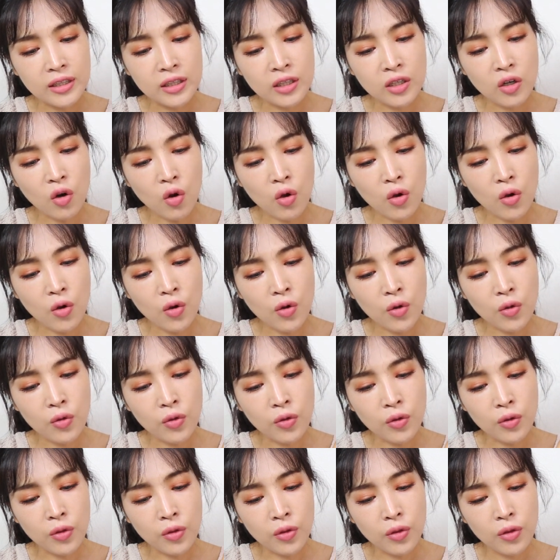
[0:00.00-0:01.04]

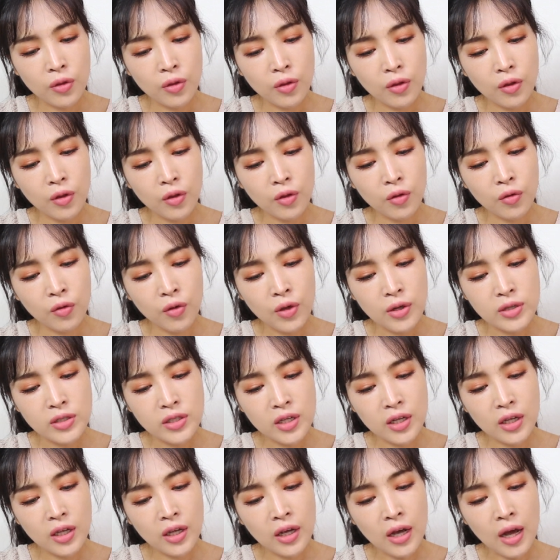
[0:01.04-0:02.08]
그런
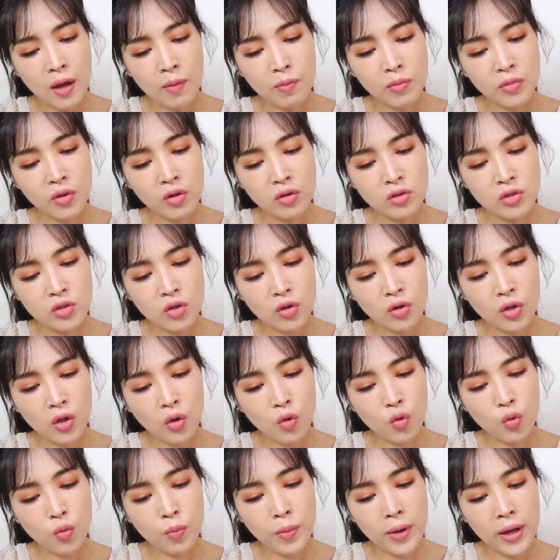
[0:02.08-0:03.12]
굉장히
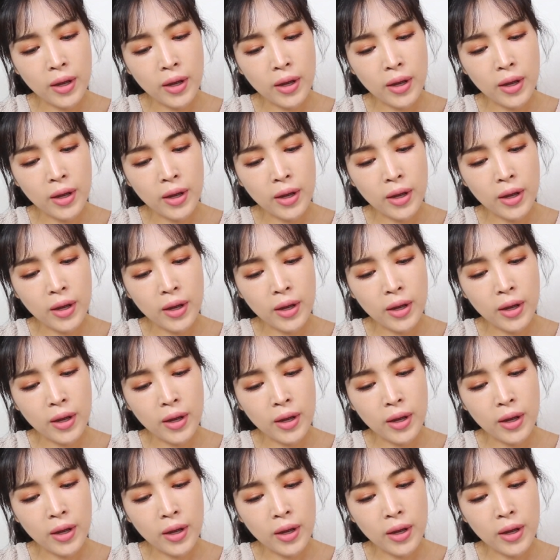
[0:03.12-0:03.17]
감성적이고